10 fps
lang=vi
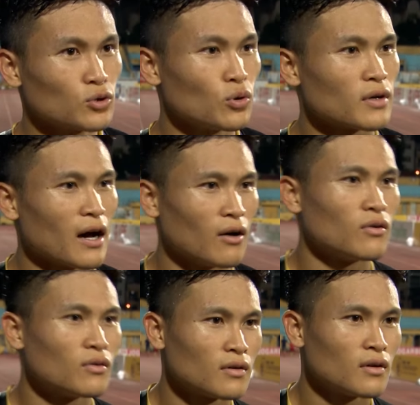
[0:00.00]
đối thủ nào
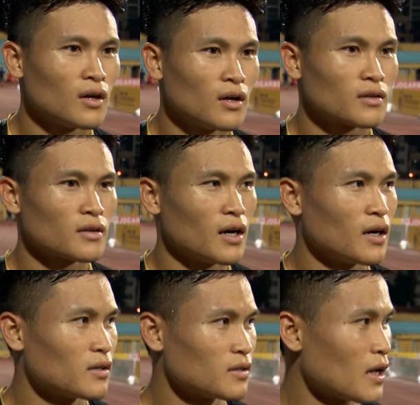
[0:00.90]

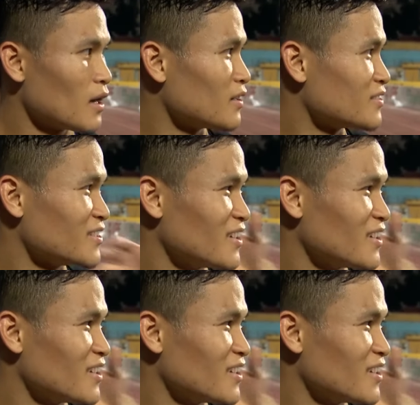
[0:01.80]
là, là